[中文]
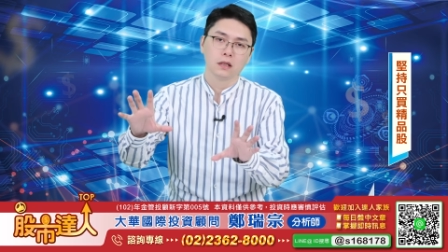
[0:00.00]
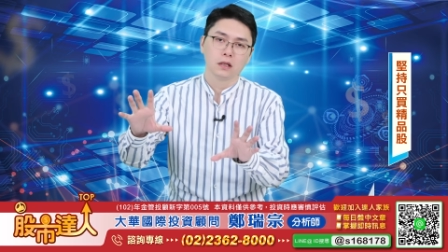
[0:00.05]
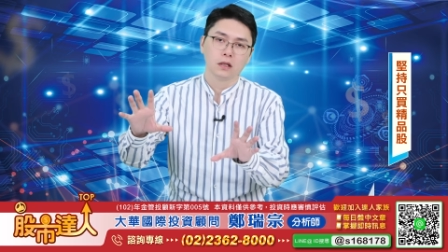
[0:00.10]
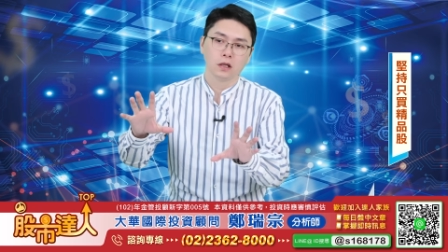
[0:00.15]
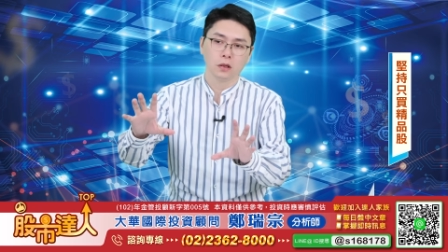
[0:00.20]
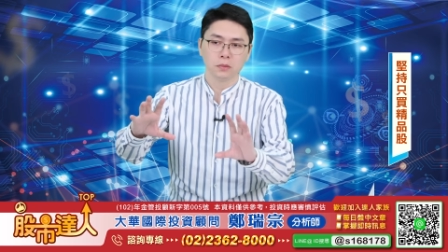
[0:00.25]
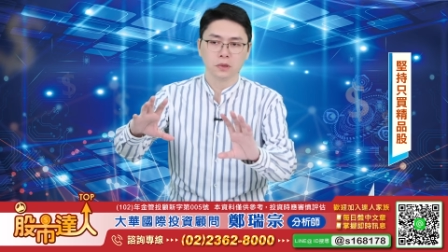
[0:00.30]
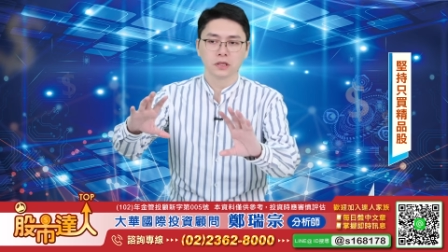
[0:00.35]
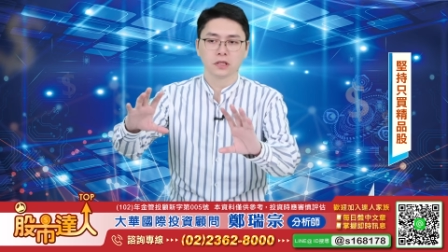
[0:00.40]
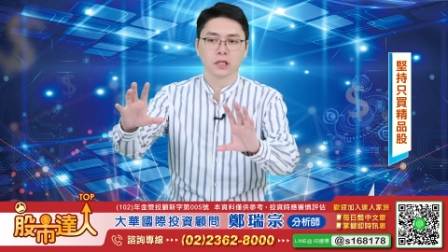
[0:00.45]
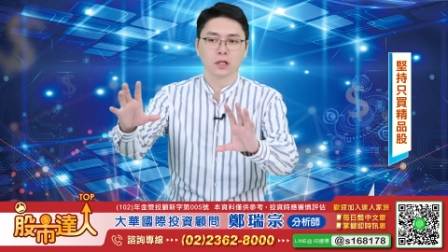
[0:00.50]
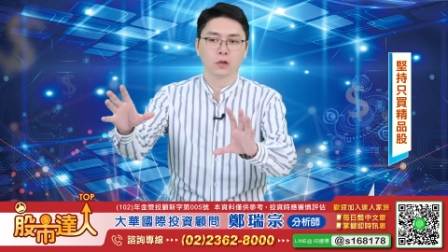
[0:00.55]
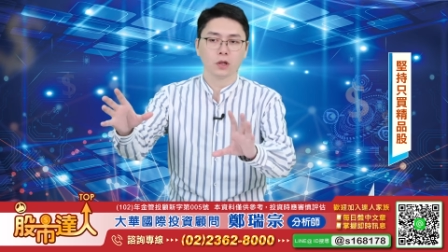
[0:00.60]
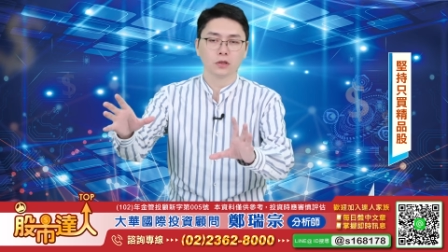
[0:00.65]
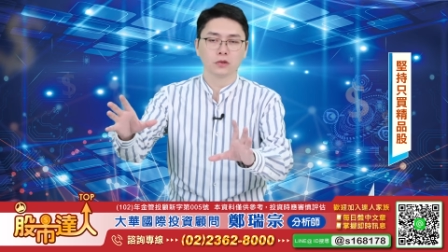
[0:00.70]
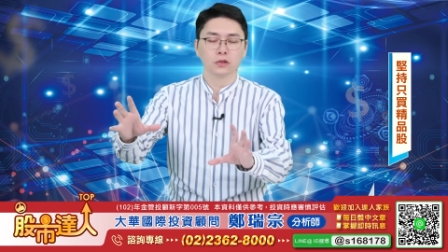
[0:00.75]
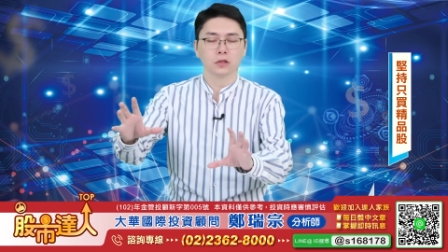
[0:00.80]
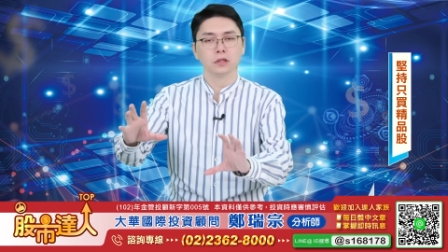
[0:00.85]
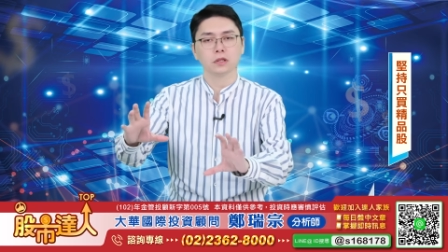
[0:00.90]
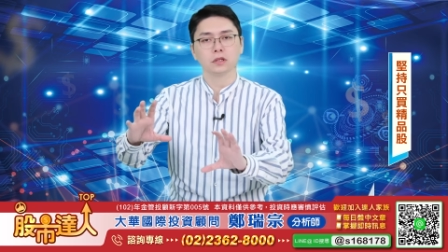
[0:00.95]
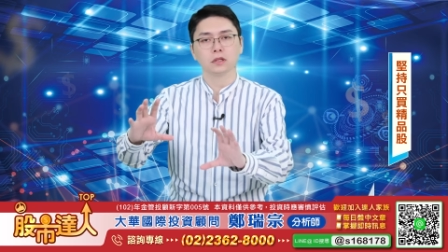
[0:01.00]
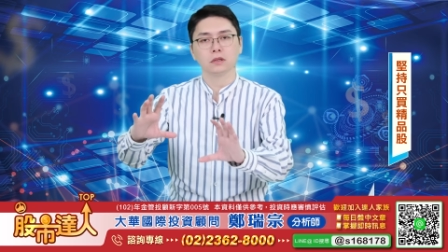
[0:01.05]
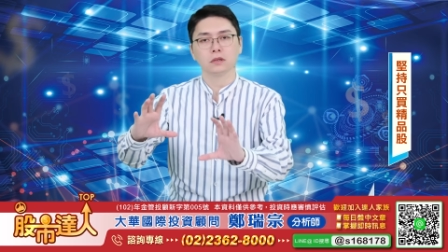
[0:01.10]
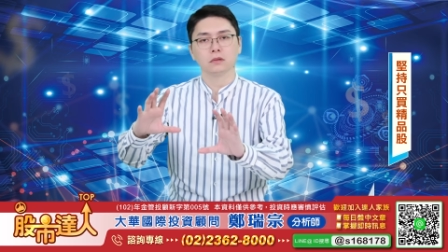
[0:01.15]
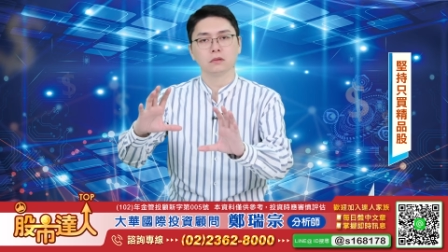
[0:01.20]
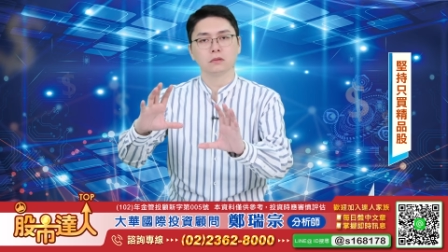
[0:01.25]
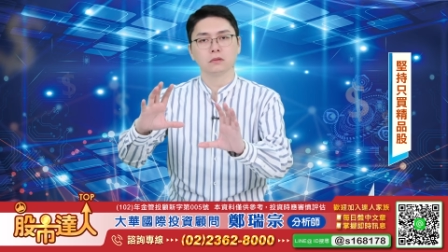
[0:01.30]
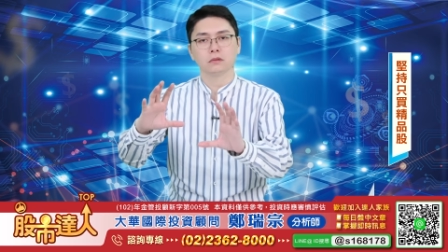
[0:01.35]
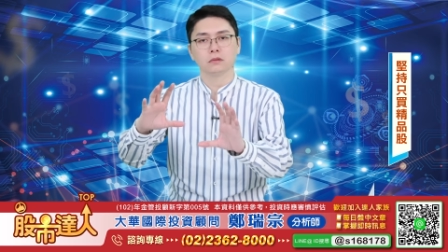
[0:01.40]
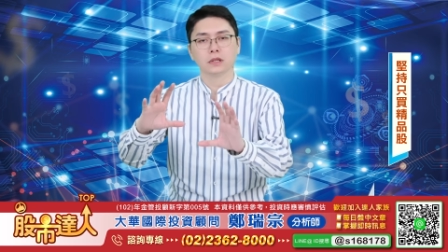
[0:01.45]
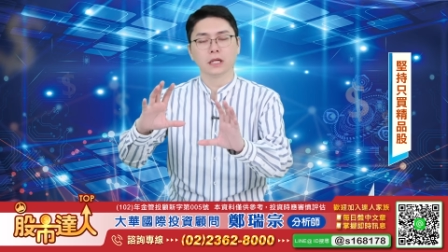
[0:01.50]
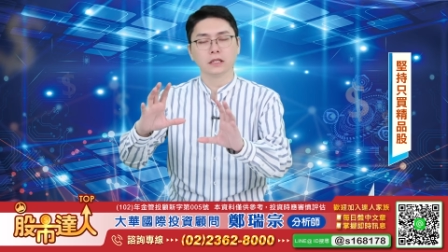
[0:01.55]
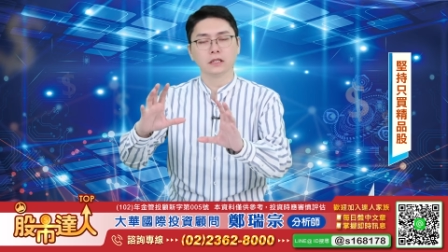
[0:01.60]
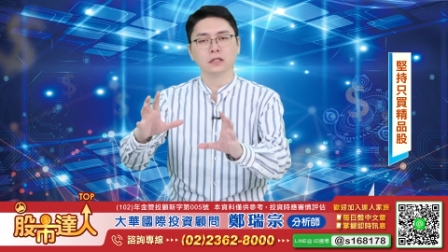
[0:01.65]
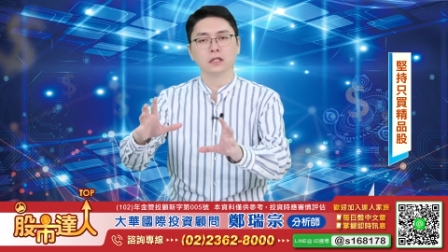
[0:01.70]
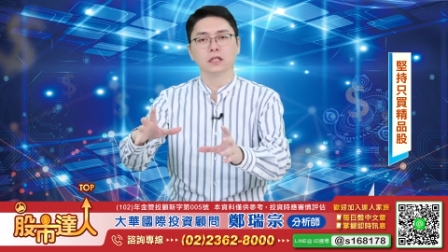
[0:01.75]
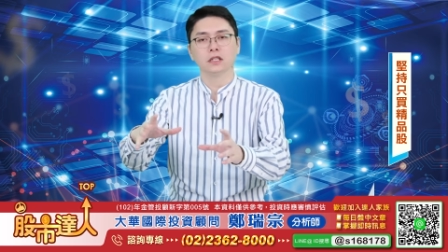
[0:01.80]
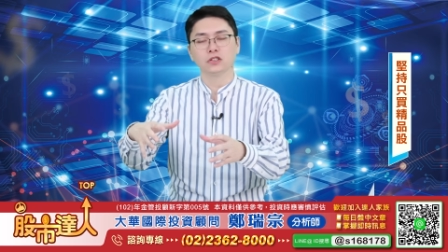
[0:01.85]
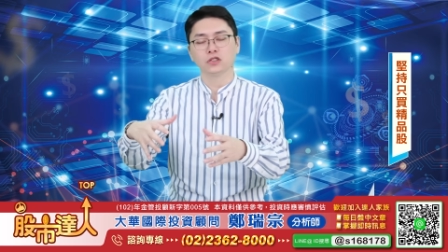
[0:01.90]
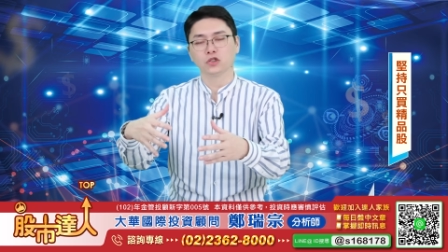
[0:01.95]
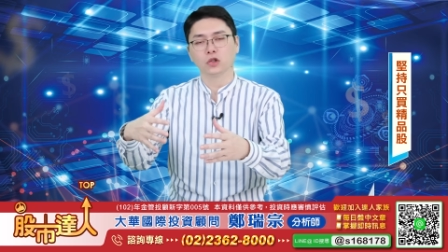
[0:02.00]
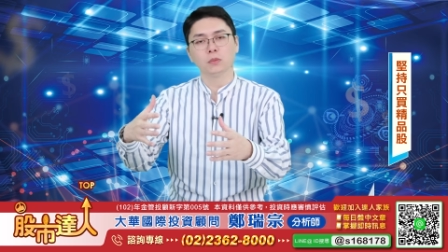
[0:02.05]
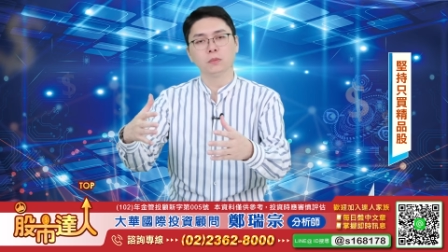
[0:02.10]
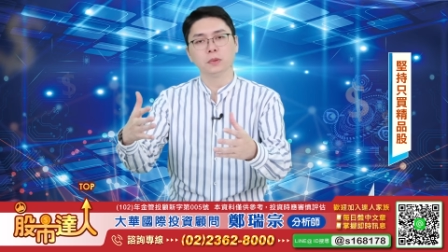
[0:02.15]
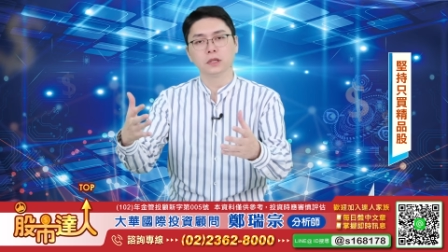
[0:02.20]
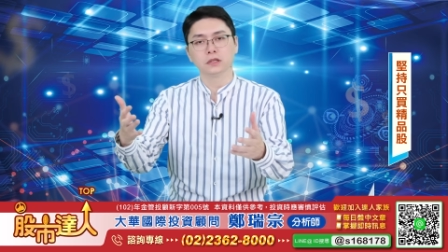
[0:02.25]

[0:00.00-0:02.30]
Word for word: 后面这一块随着台积电的熊